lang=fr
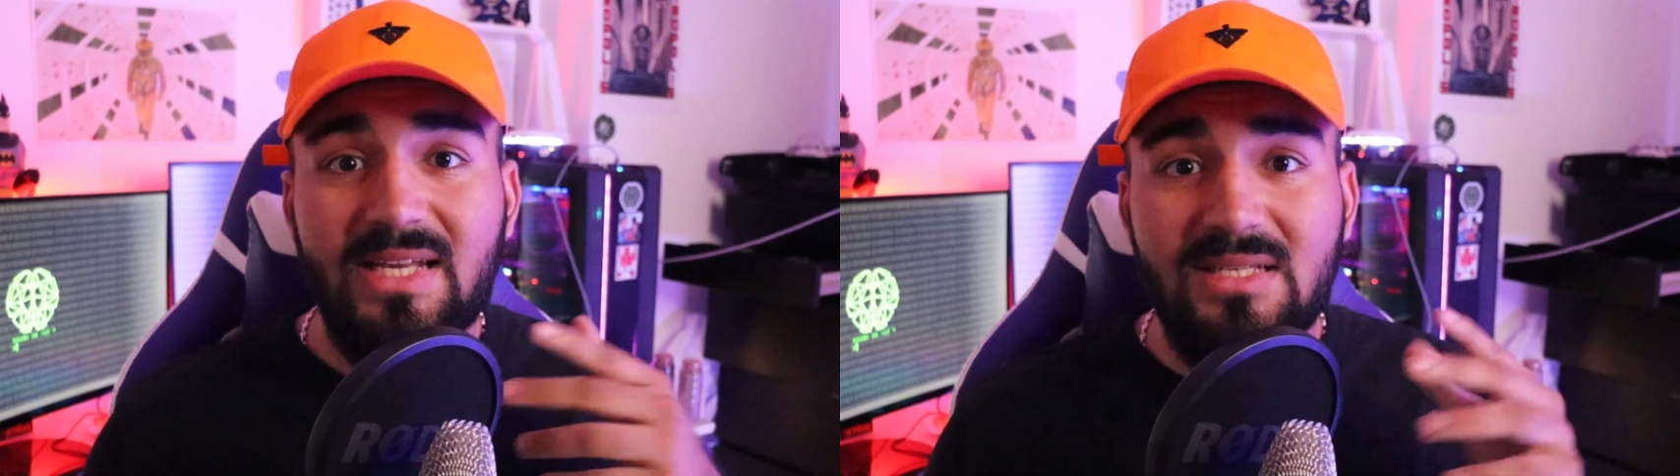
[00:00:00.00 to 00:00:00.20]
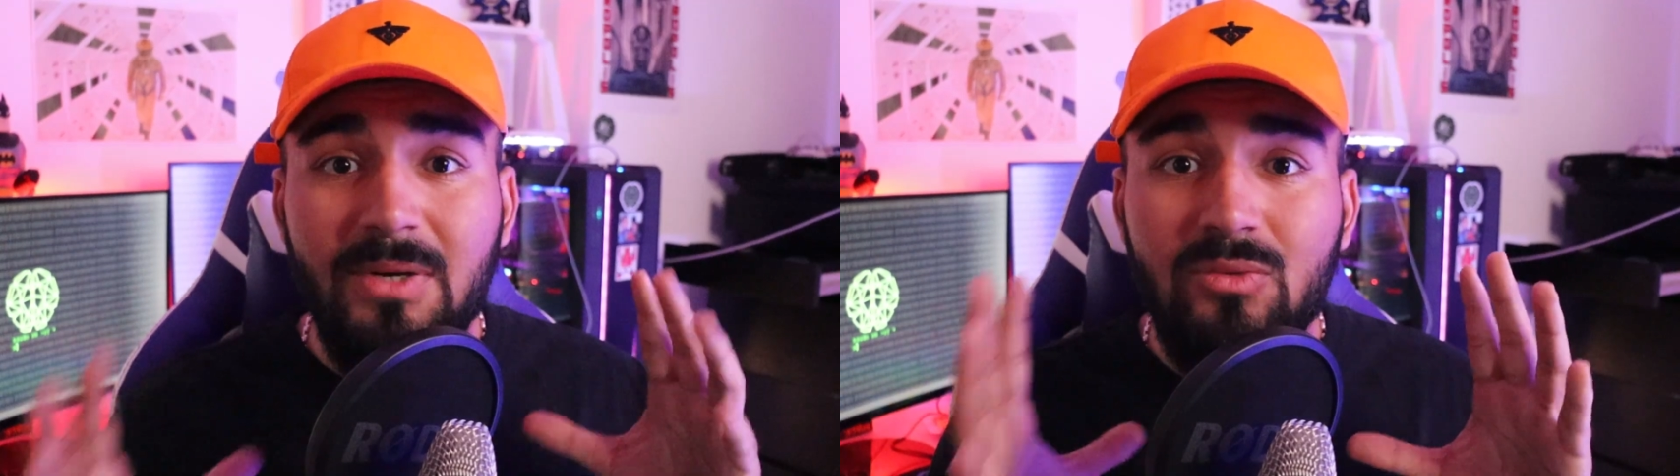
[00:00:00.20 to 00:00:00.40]

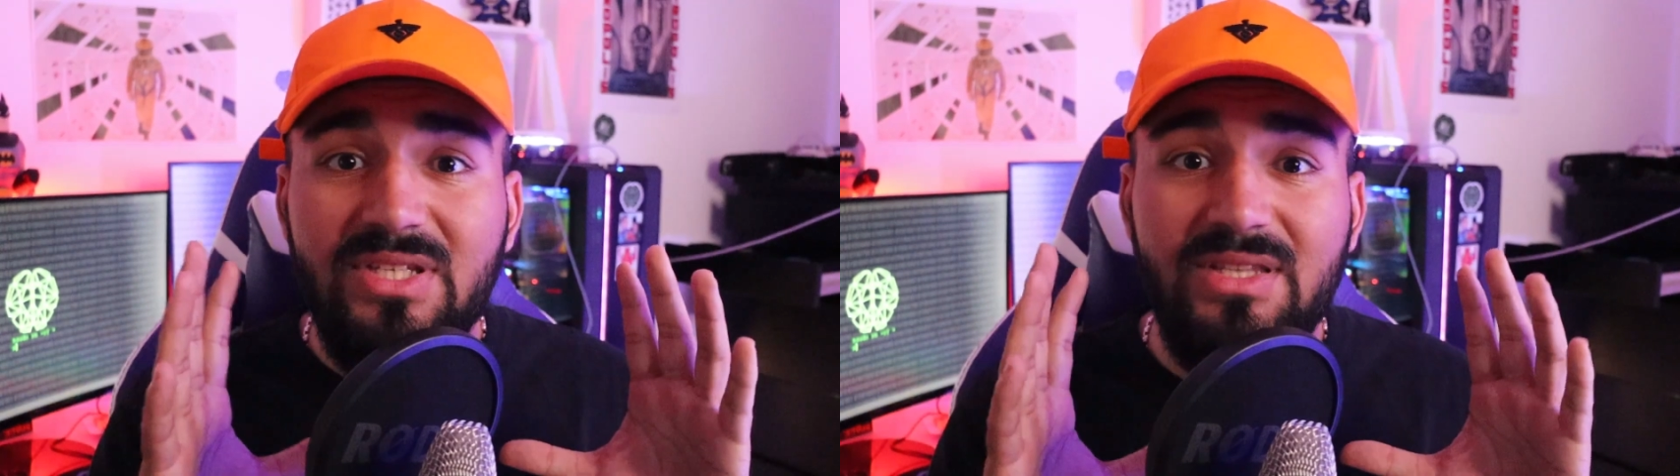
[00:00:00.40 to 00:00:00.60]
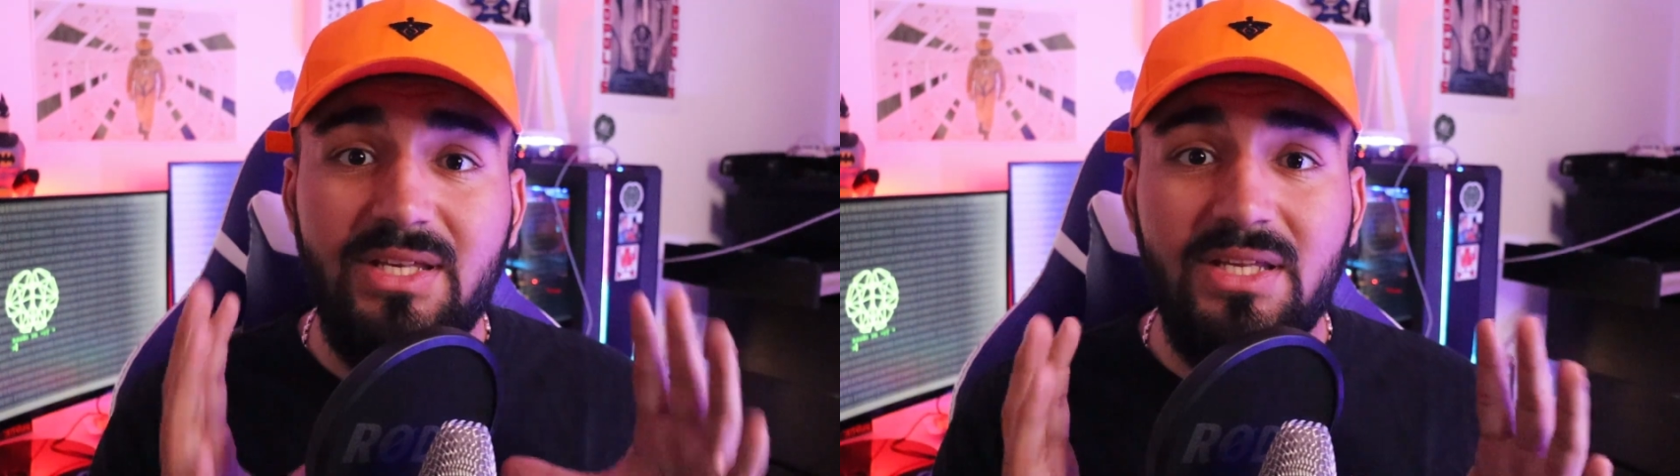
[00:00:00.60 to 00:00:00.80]
Et ça, par contre,
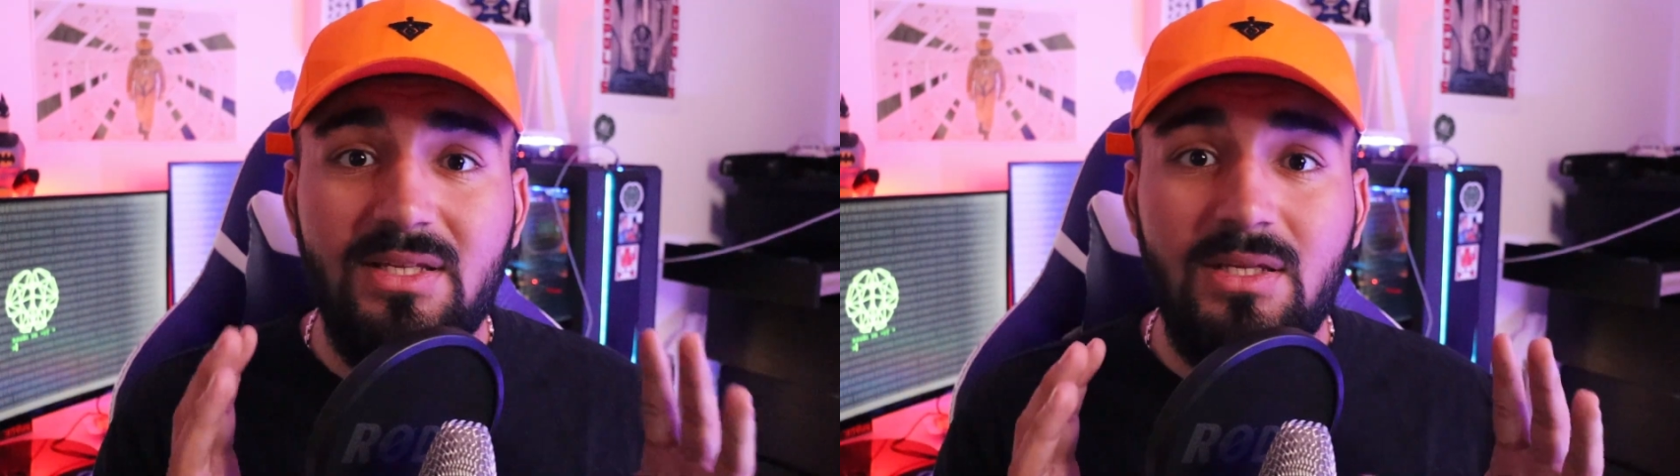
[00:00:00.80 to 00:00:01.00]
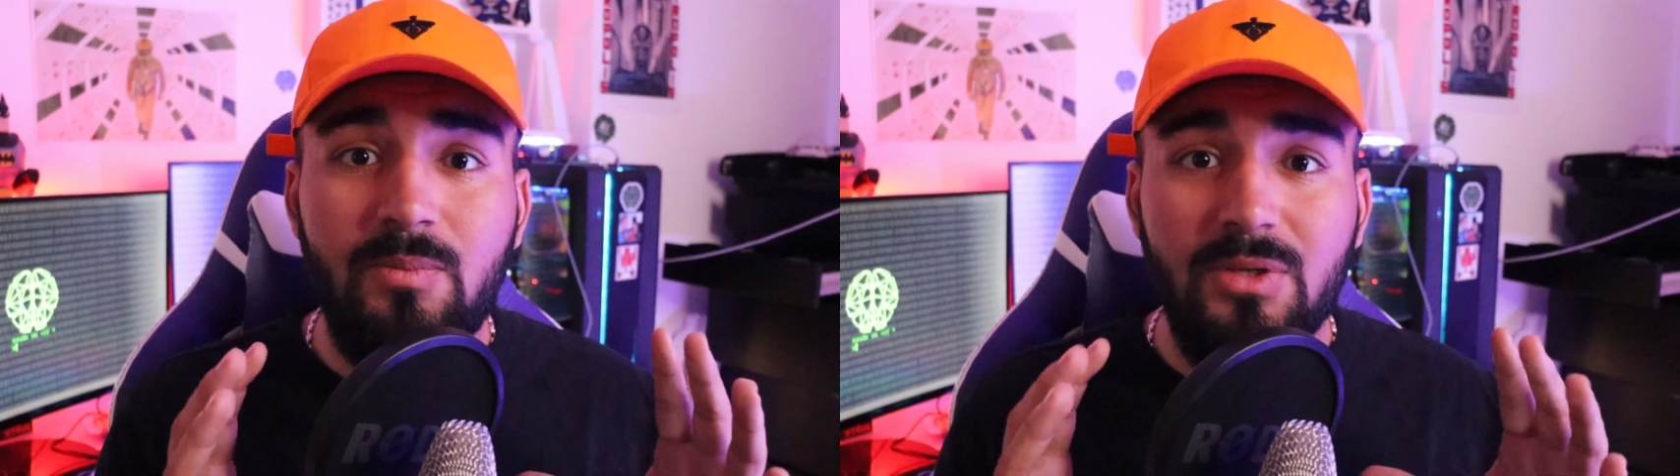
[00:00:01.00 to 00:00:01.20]
c'était une
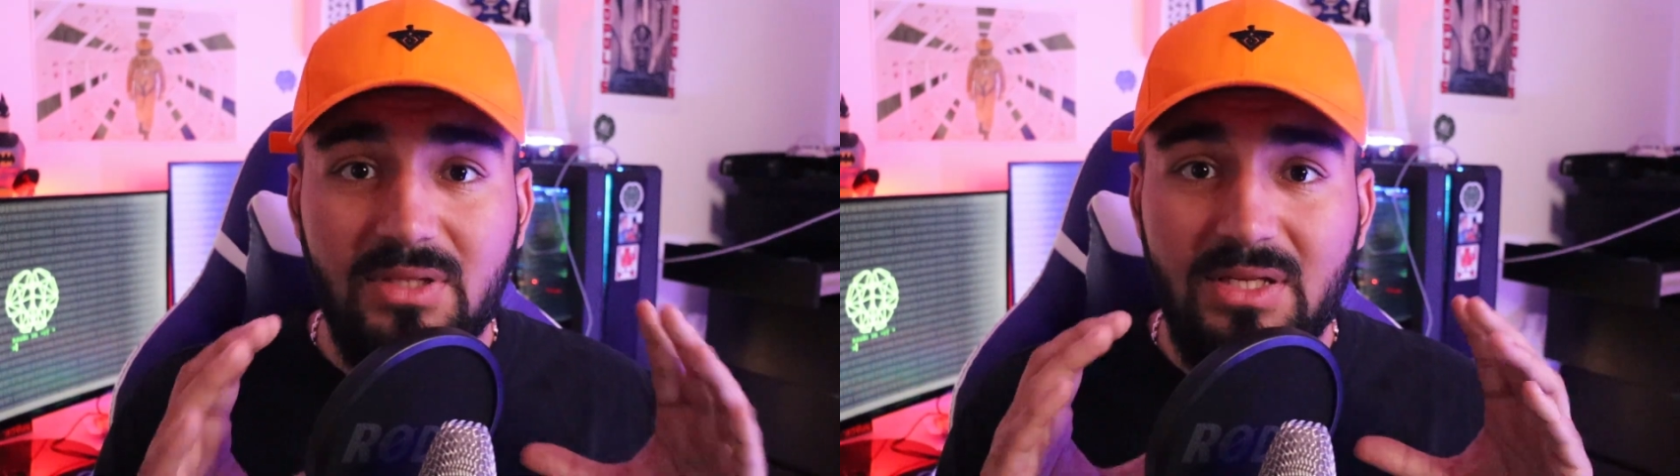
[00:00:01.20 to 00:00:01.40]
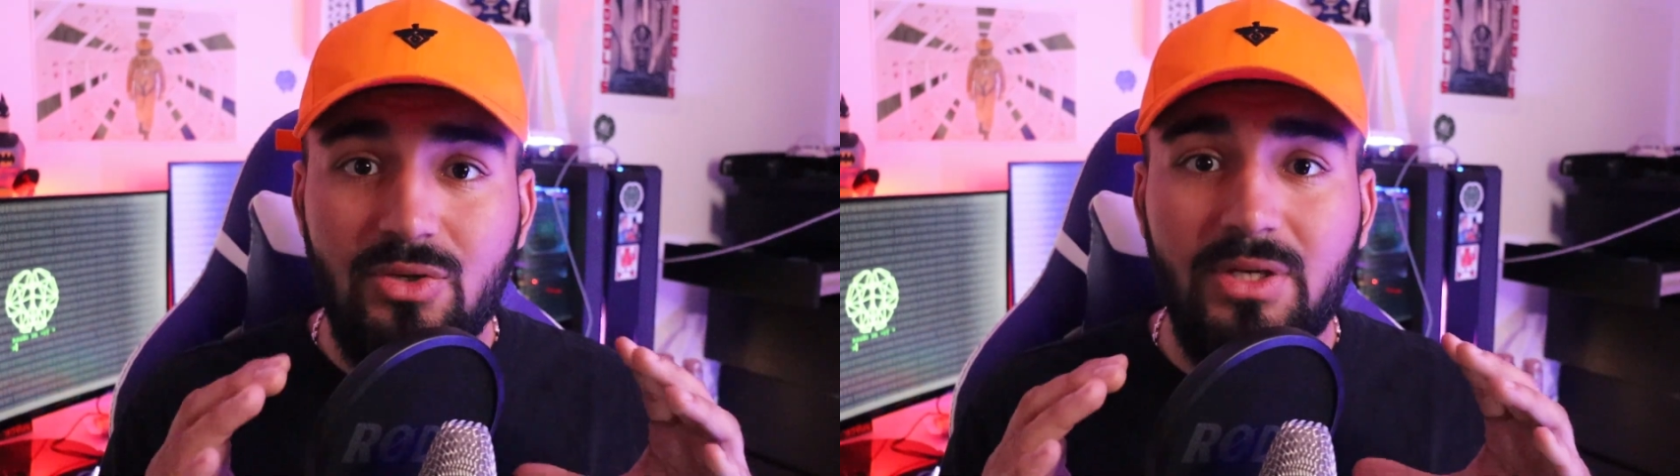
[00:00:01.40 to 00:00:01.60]
équipe
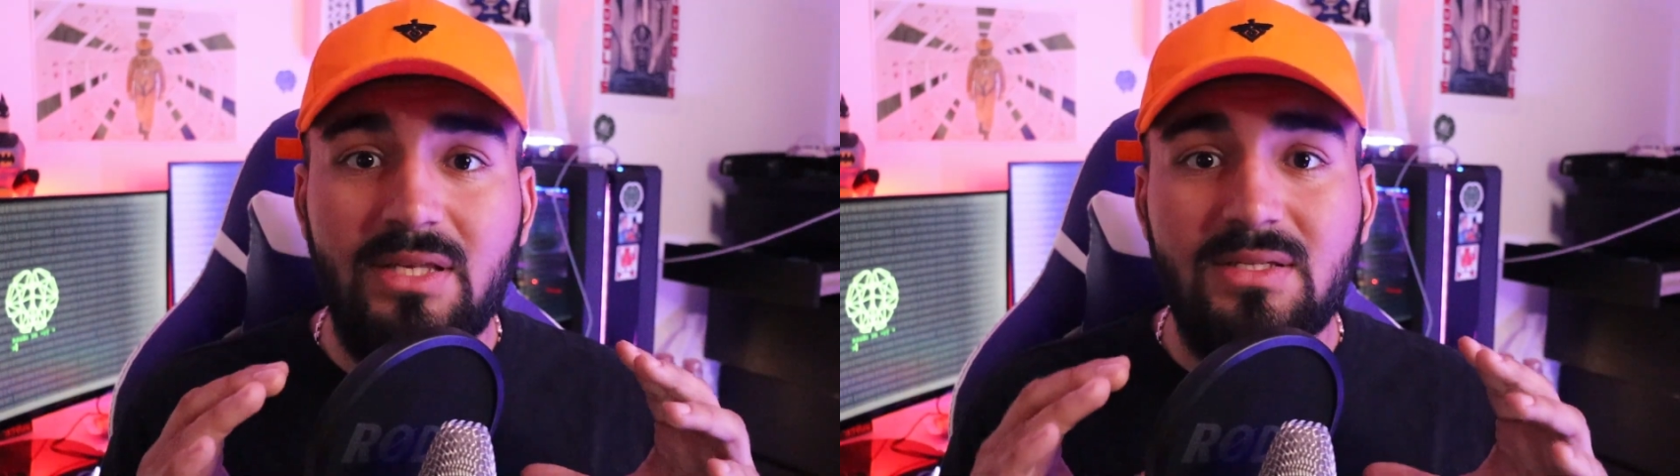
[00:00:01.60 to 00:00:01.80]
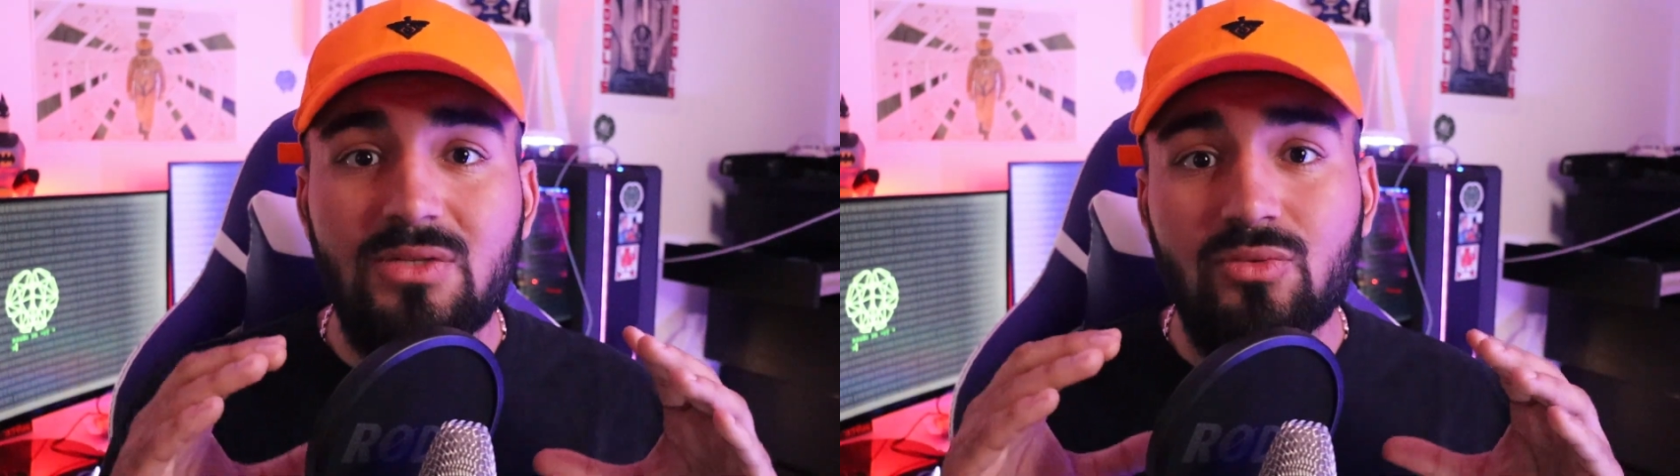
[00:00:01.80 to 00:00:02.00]
très organisée,